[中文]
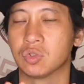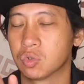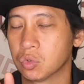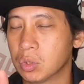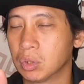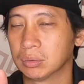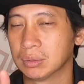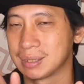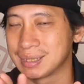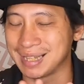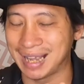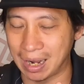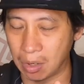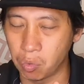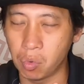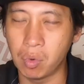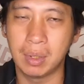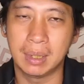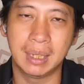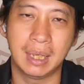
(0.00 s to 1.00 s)
有足够的
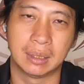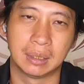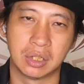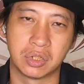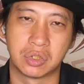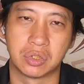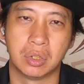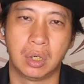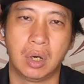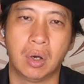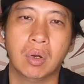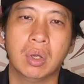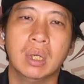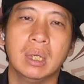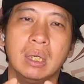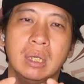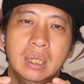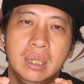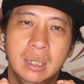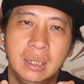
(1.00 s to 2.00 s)
掌握量的时候，
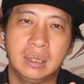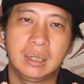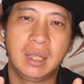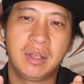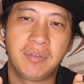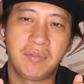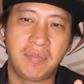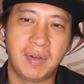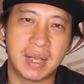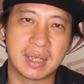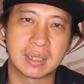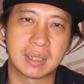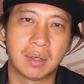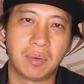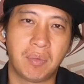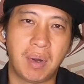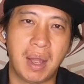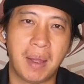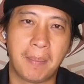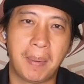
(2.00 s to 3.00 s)
一旦发
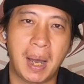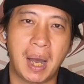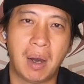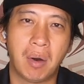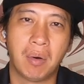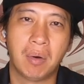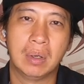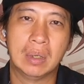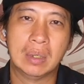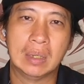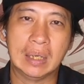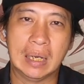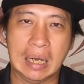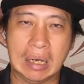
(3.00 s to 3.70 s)
生外抛。